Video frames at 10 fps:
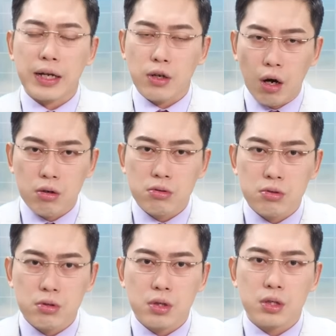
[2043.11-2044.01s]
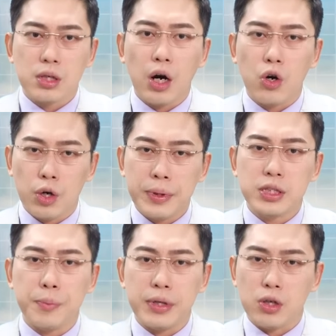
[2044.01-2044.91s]
空，然后后面
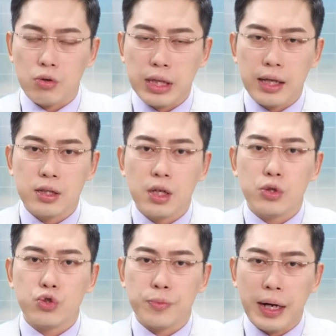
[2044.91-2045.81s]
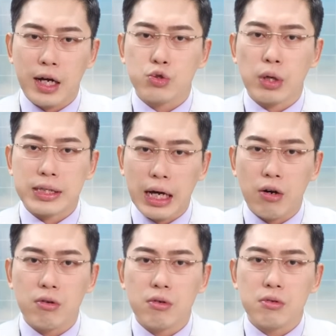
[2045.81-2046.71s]
这笔空单去把它赚
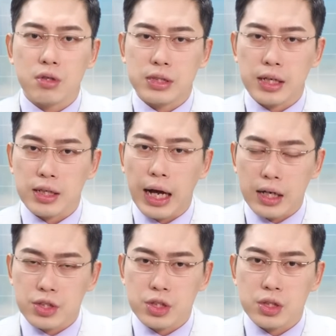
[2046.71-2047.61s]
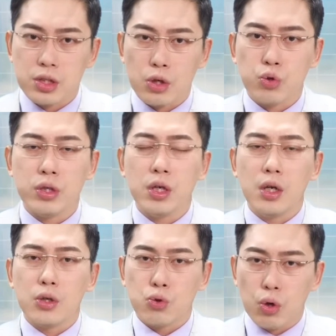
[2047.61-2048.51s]
到的这样一个行情。哦，所以
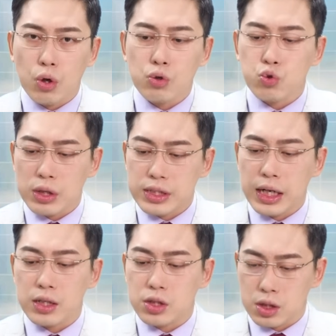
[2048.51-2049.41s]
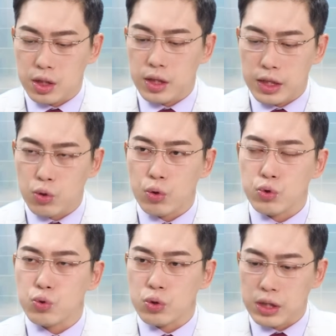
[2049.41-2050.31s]
多空双向是可以灵活去
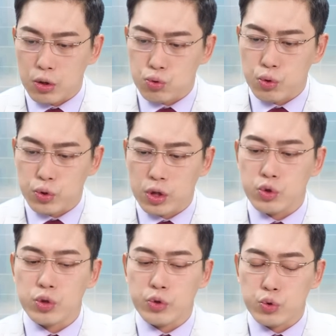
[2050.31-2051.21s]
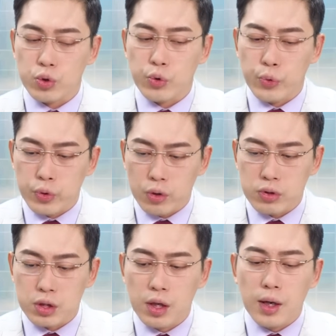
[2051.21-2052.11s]
做操作，你可以去去做运用
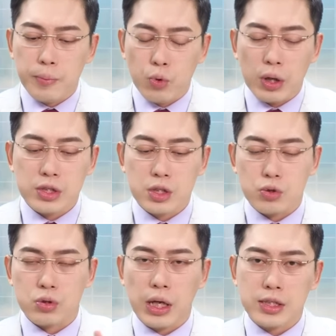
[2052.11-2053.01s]
的，不管是台